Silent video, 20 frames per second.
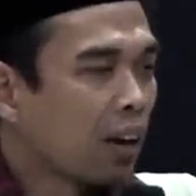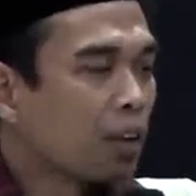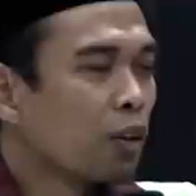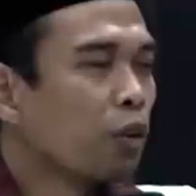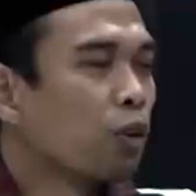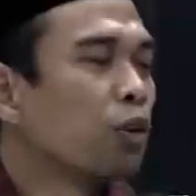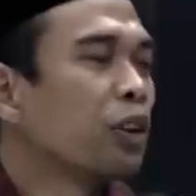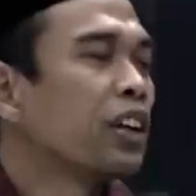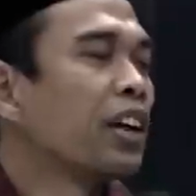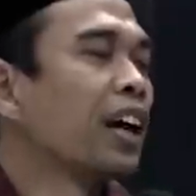
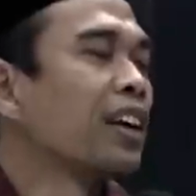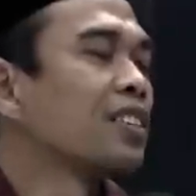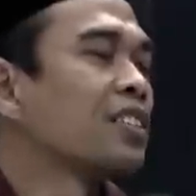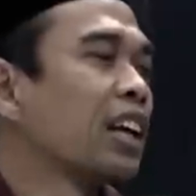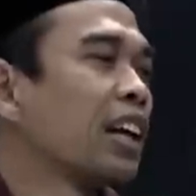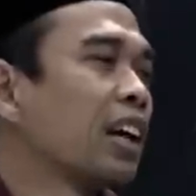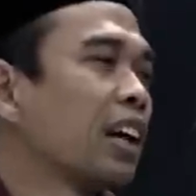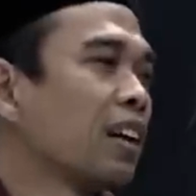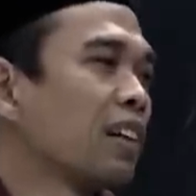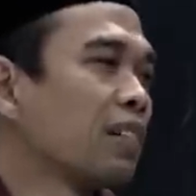dulu ingat
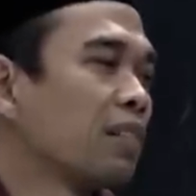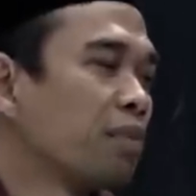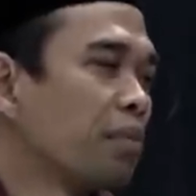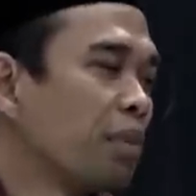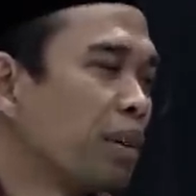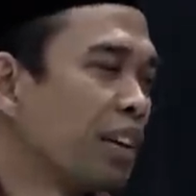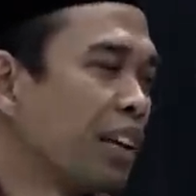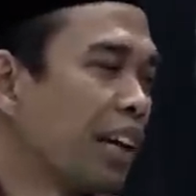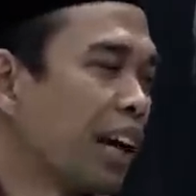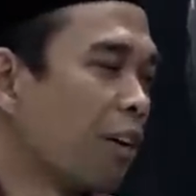saya
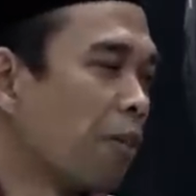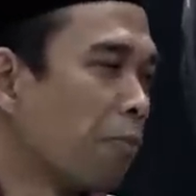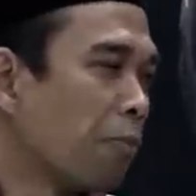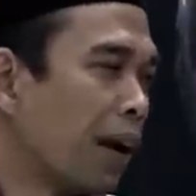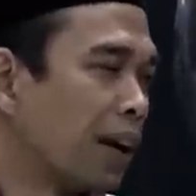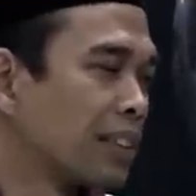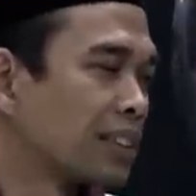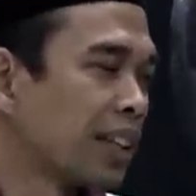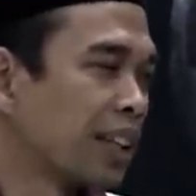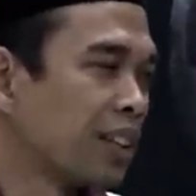mendiang
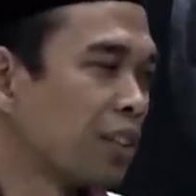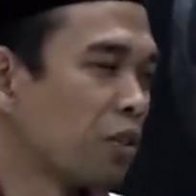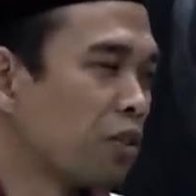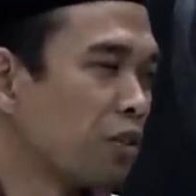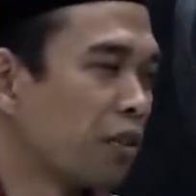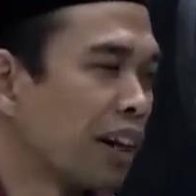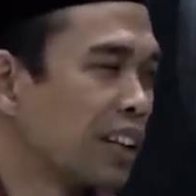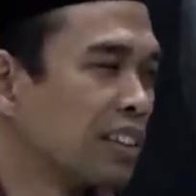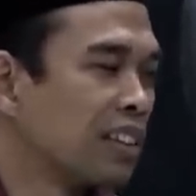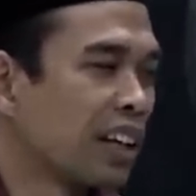emak saya
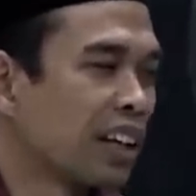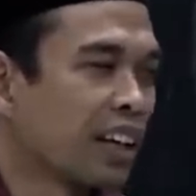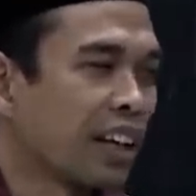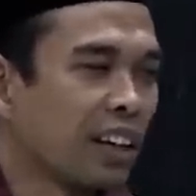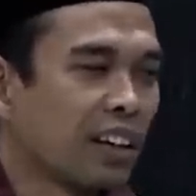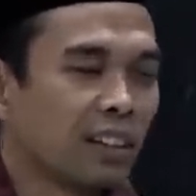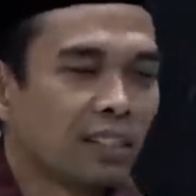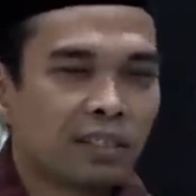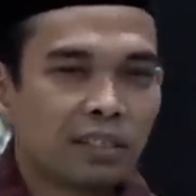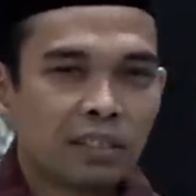dulu
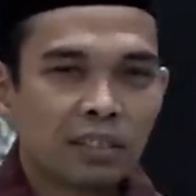mengajarkan